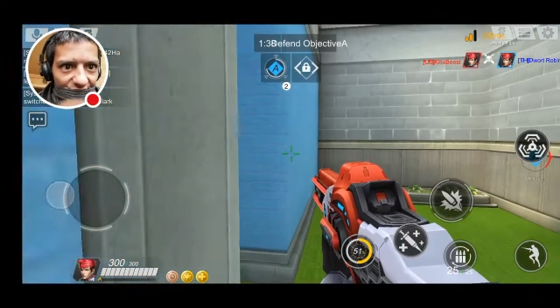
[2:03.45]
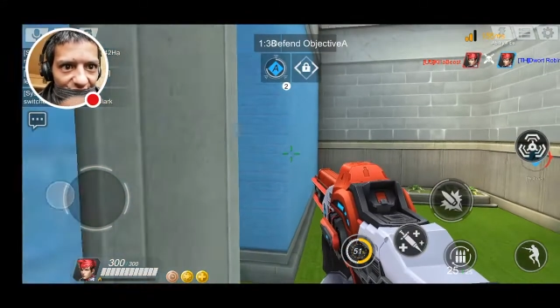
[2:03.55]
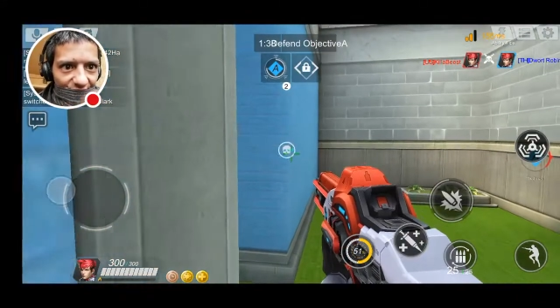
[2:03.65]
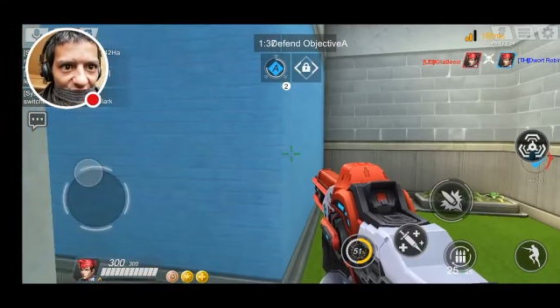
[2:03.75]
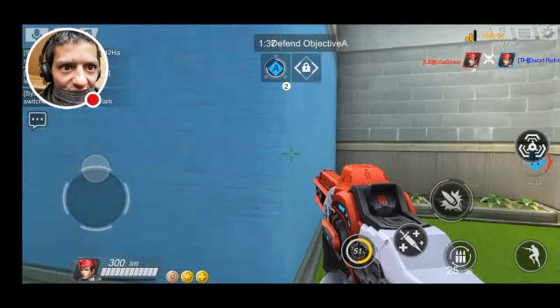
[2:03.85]

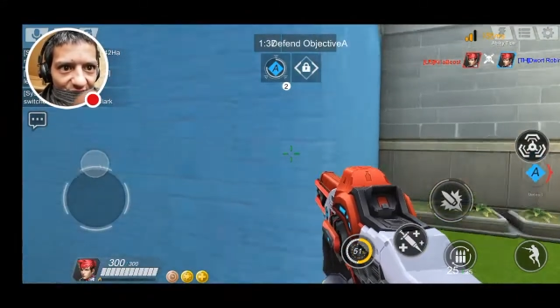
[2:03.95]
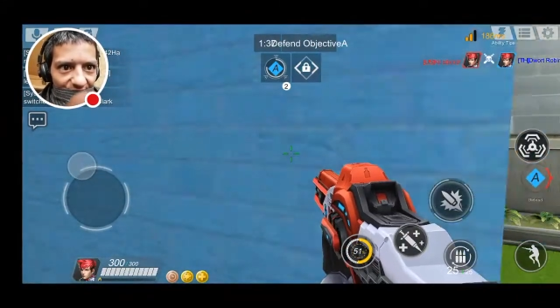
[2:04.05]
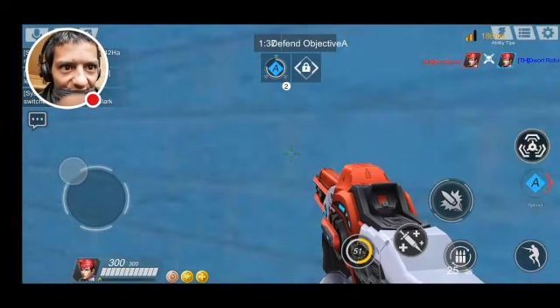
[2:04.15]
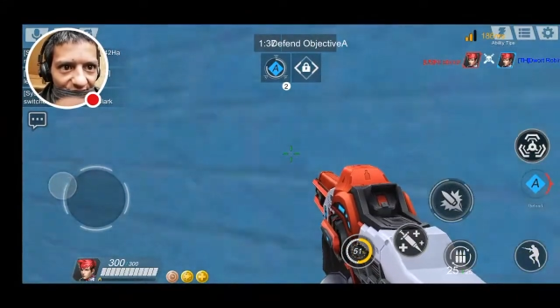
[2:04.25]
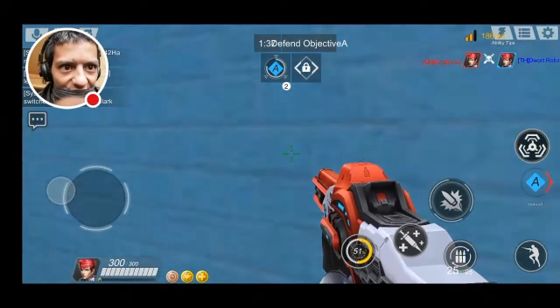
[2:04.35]
Bon,
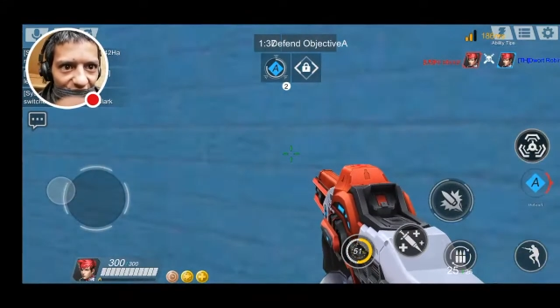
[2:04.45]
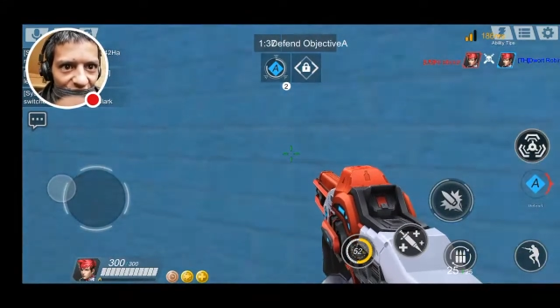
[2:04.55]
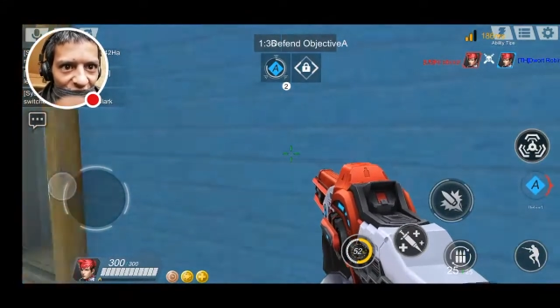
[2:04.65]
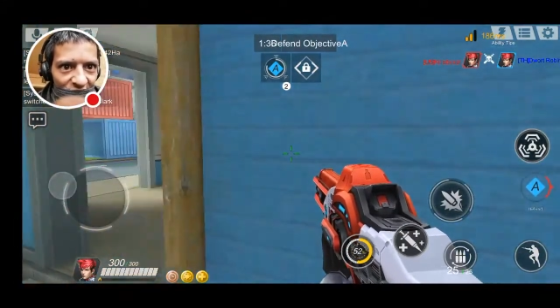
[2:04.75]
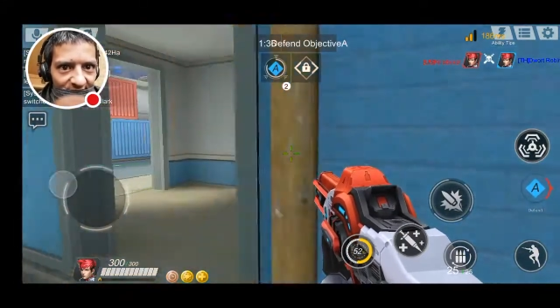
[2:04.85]
après,
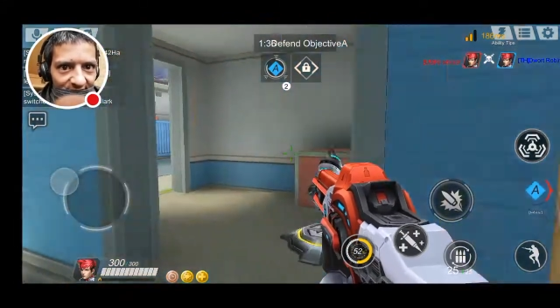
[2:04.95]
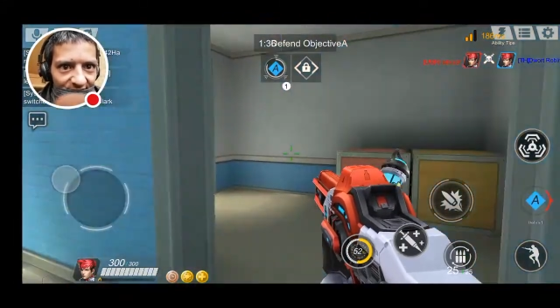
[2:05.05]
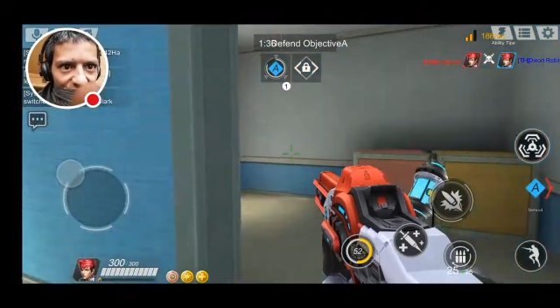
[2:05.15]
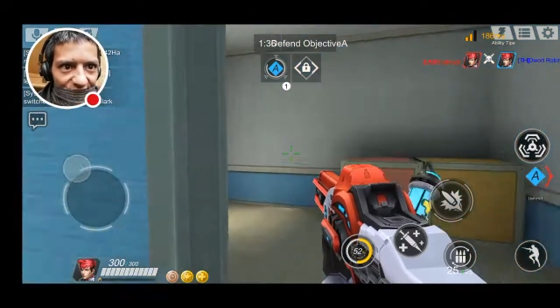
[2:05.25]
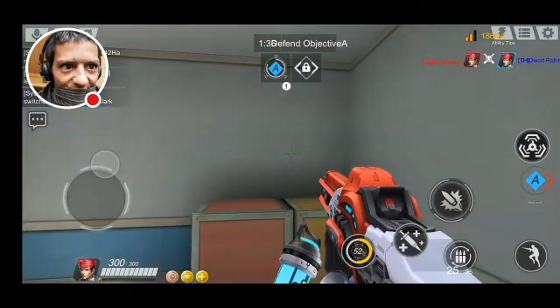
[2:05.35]
je
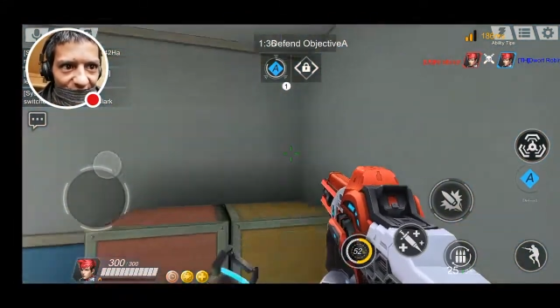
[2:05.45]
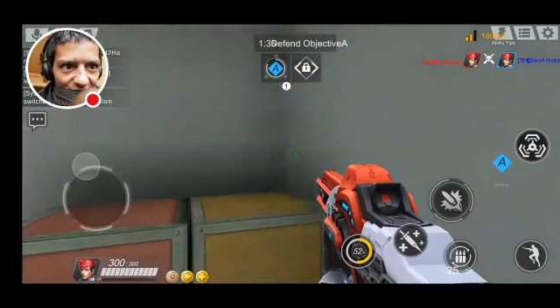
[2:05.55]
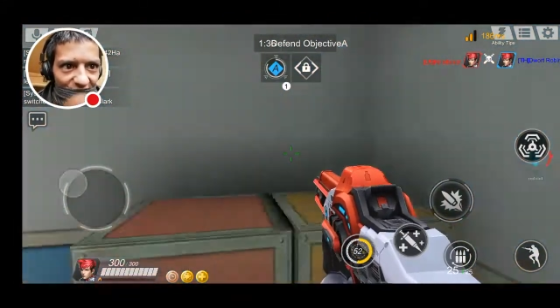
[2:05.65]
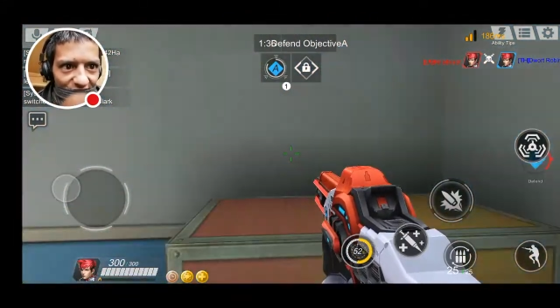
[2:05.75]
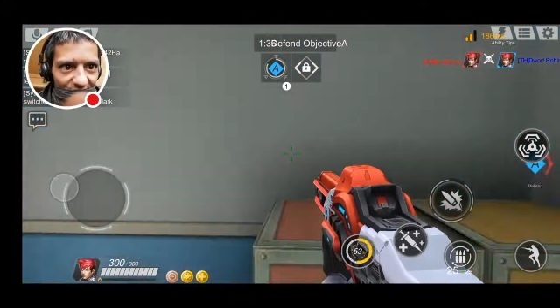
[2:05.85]
connais pas
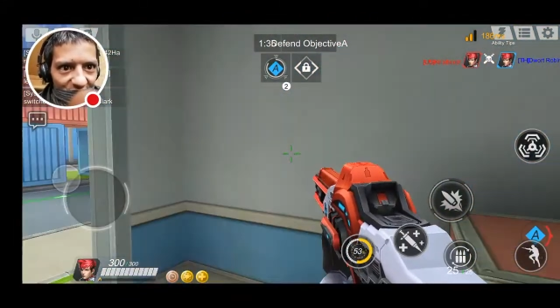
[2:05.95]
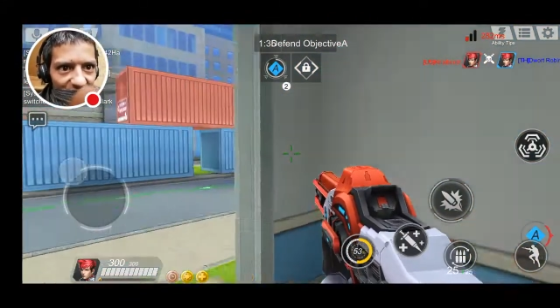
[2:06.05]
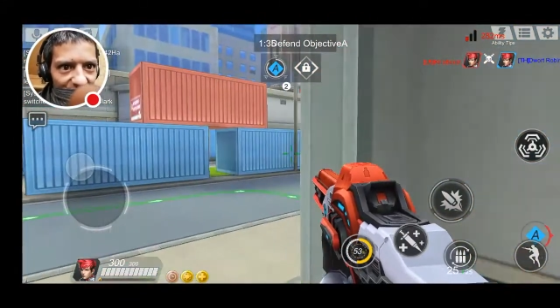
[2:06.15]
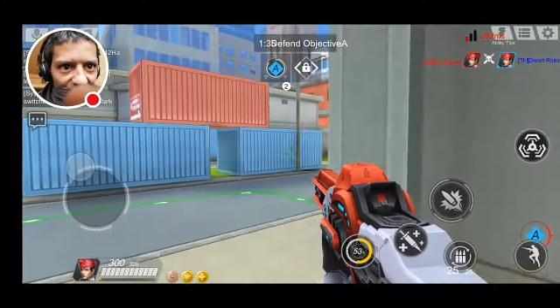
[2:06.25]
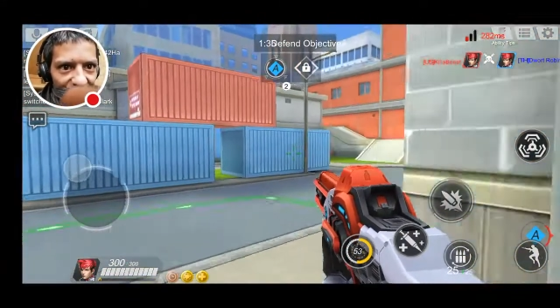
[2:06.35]
encore les maps,
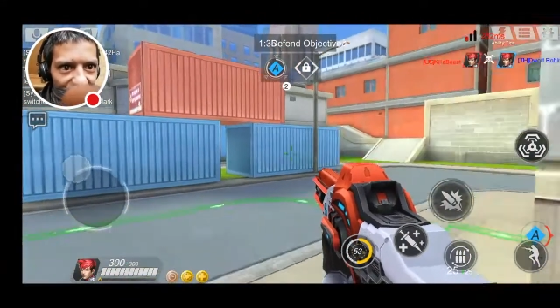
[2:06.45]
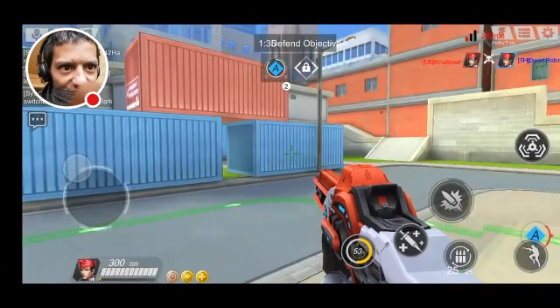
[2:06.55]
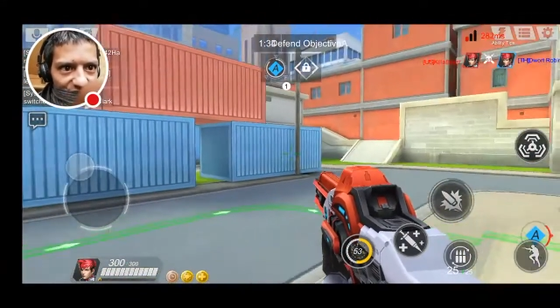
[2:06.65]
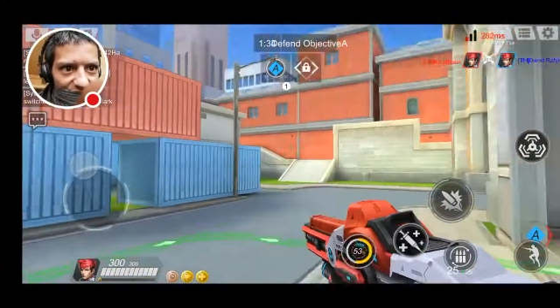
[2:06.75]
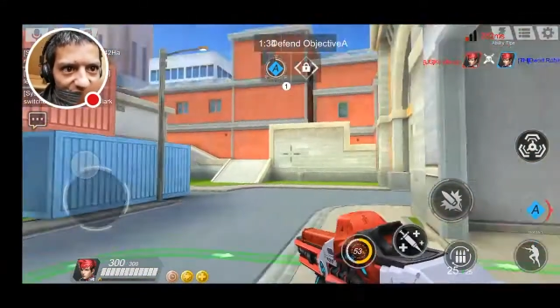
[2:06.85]

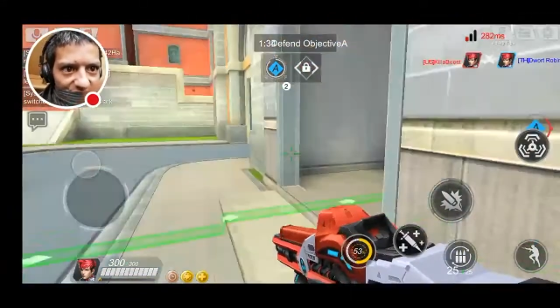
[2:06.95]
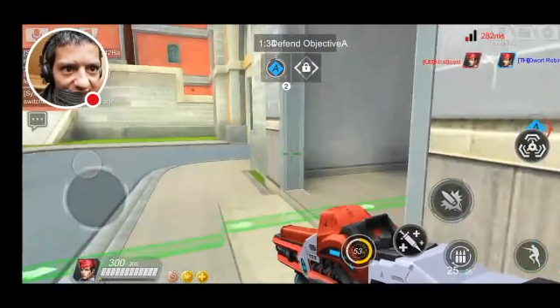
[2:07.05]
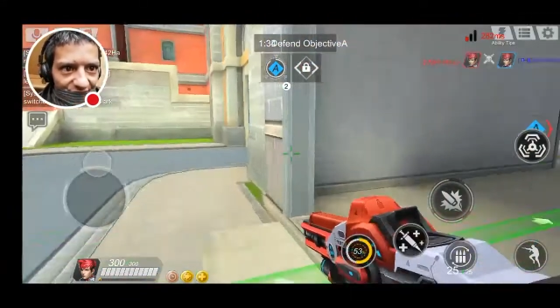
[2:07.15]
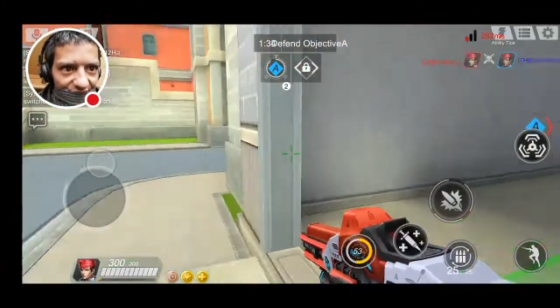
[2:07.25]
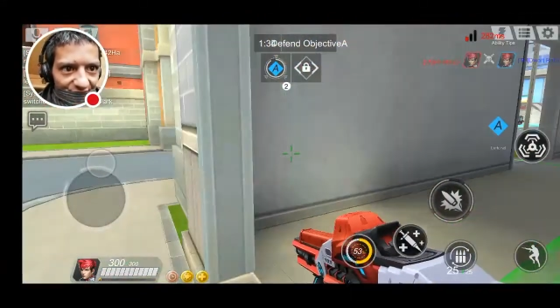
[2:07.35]
hein,
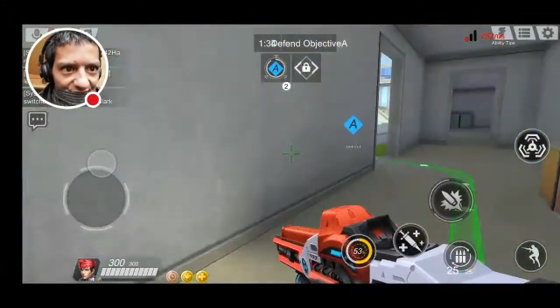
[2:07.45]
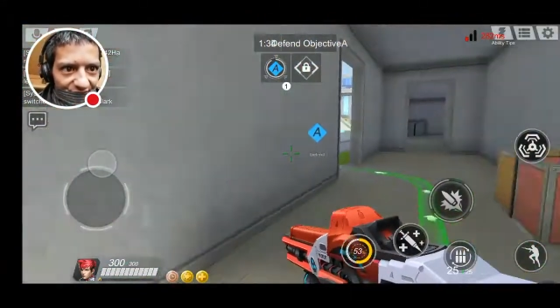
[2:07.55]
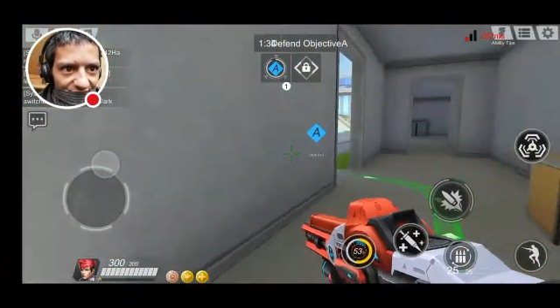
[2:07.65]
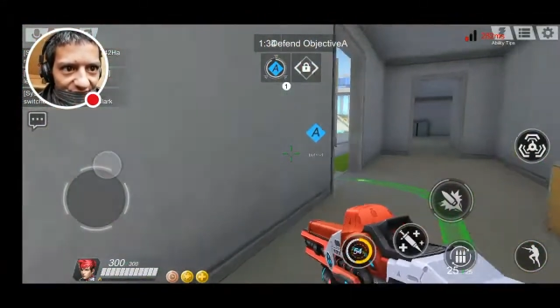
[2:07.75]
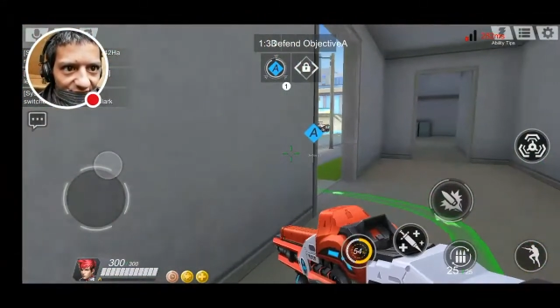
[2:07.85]

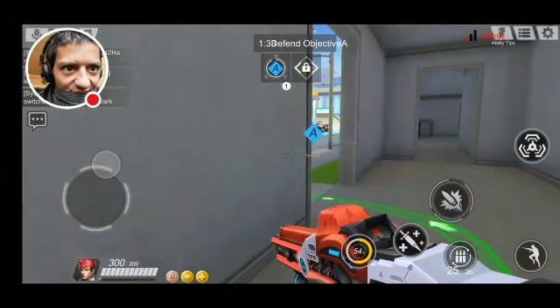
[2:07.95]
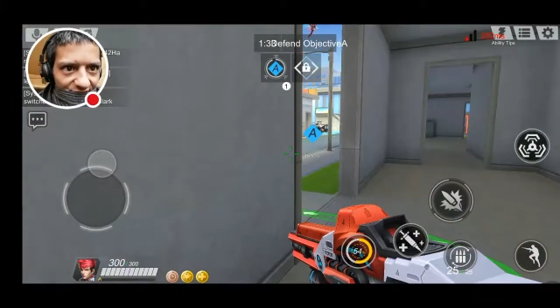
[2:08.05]
désolé.